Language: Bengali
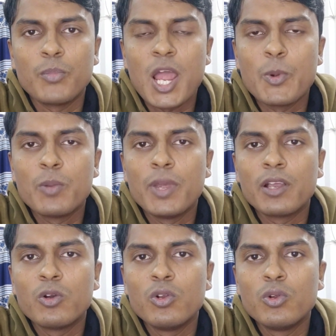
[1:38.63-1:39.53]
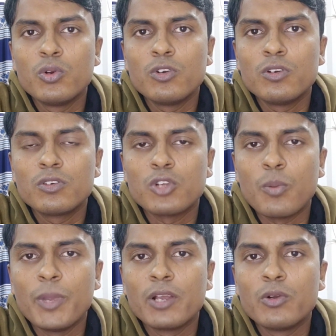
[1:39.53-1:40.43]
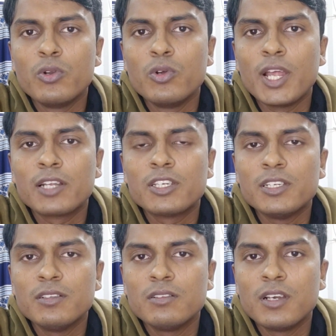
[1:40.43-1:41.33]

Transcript: প্রাইভেট ব্যাংকগুলোর টপ ব্যাংকগুলোর একটি